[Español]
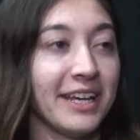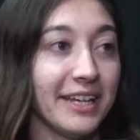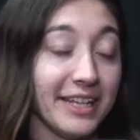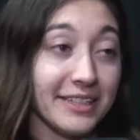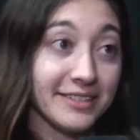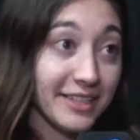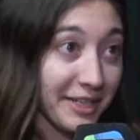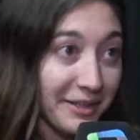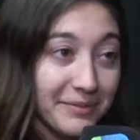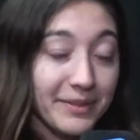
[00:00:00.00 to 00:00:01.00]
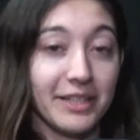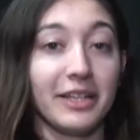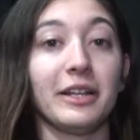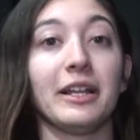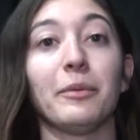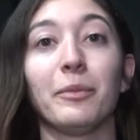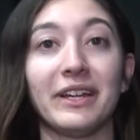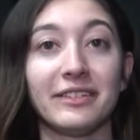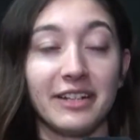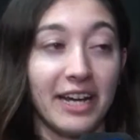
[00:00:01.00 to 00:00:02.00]
Eh, sí, eh, la
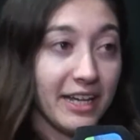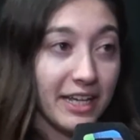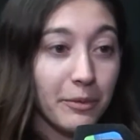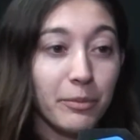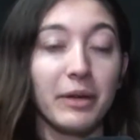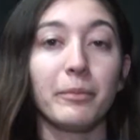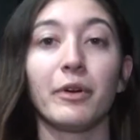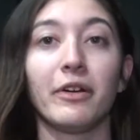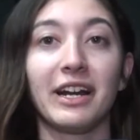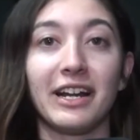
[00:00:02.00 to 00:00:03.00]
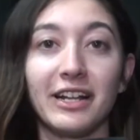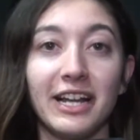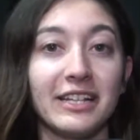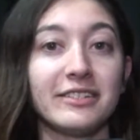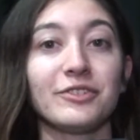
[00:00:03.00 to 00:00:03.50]
pueden traer, pueden probar la clase,